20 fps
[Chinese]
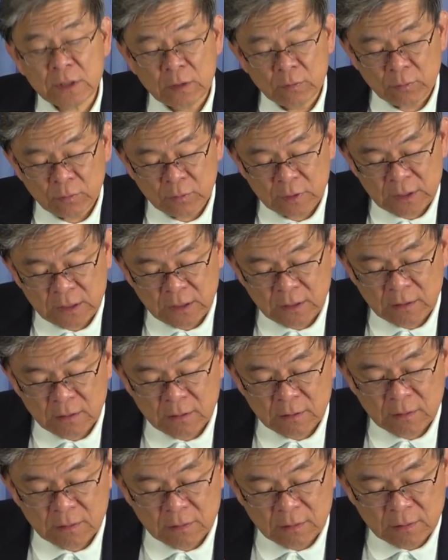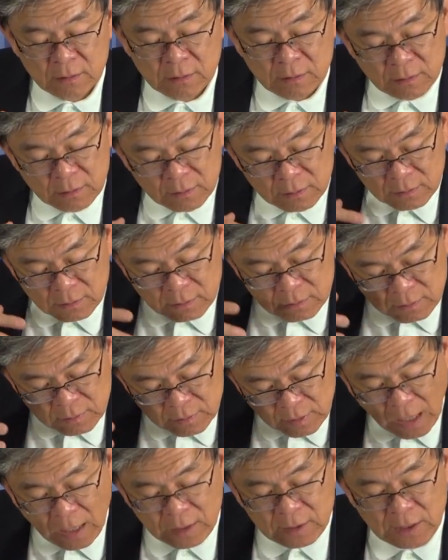五经
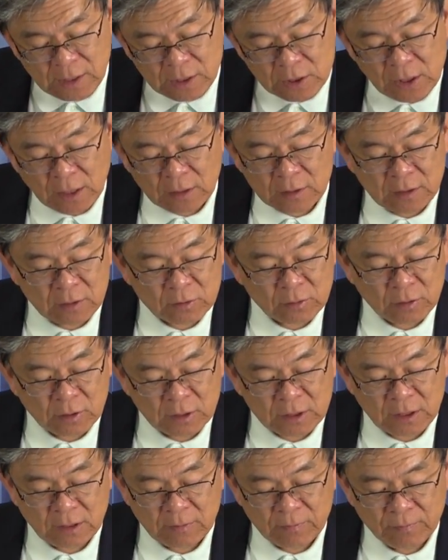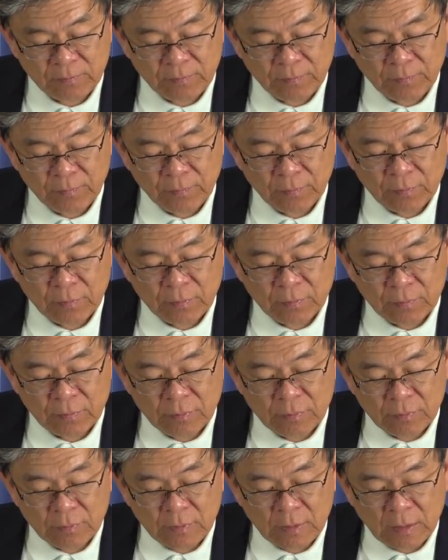大体上的作者，
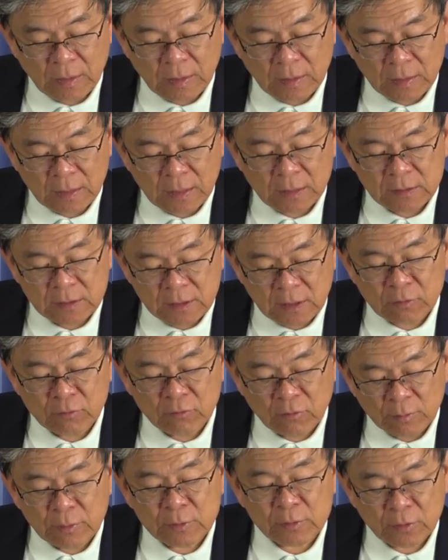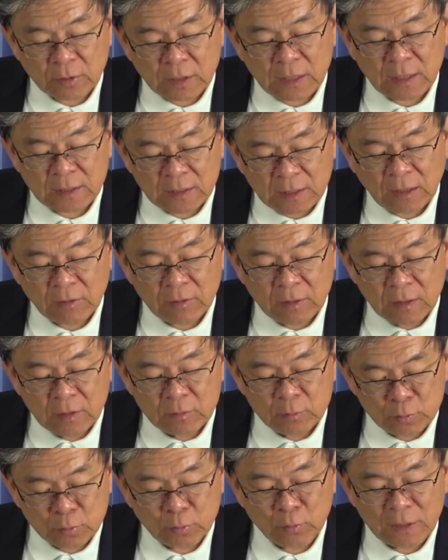跟正如我们所看到，
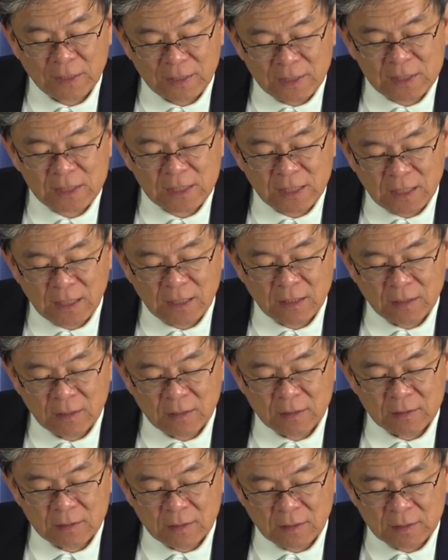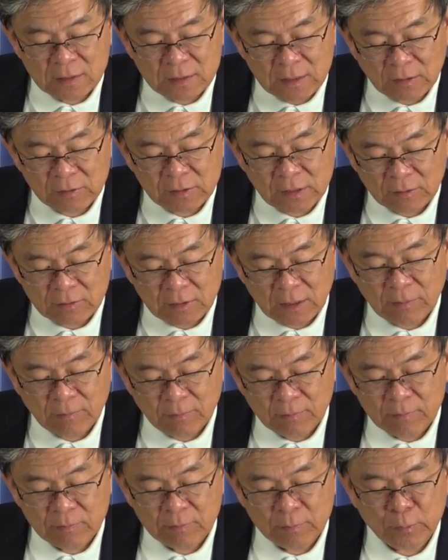除了一些小小的
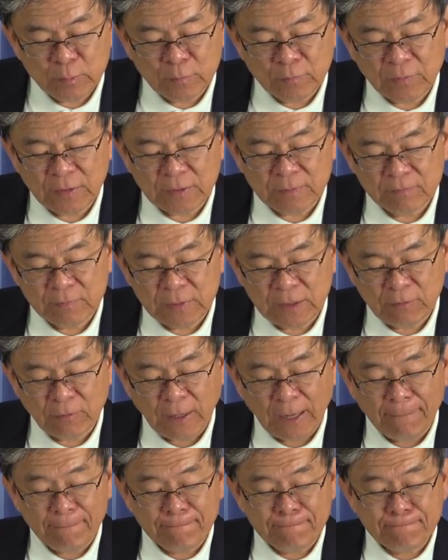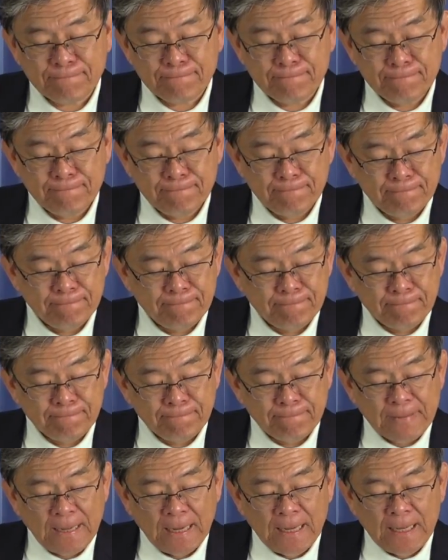部分以外，
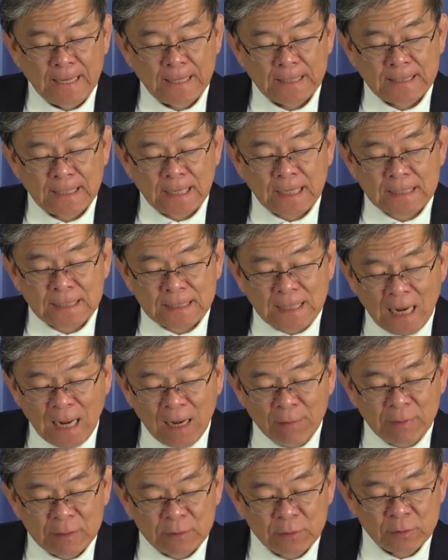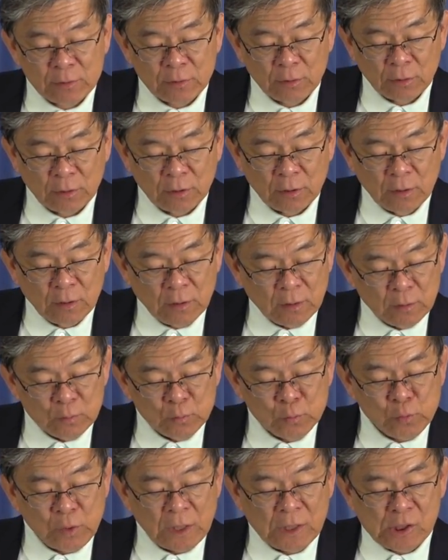这个是他们所
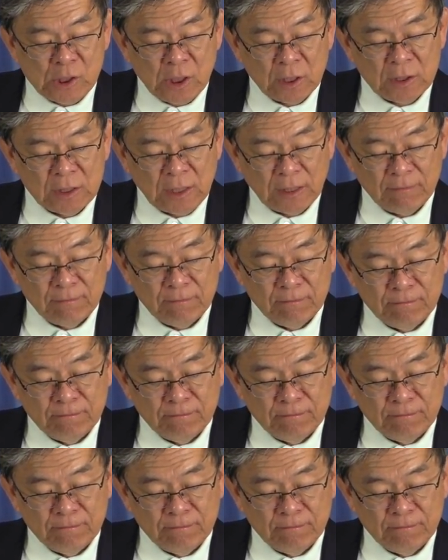宣称的。